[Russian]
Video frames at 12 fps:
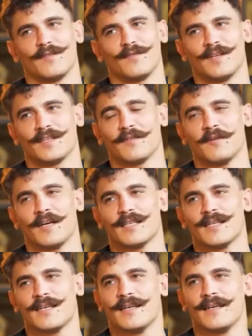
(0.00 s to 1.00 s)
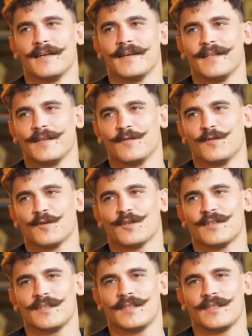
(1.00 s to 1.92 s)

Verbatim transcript: конфликтовать. Вот.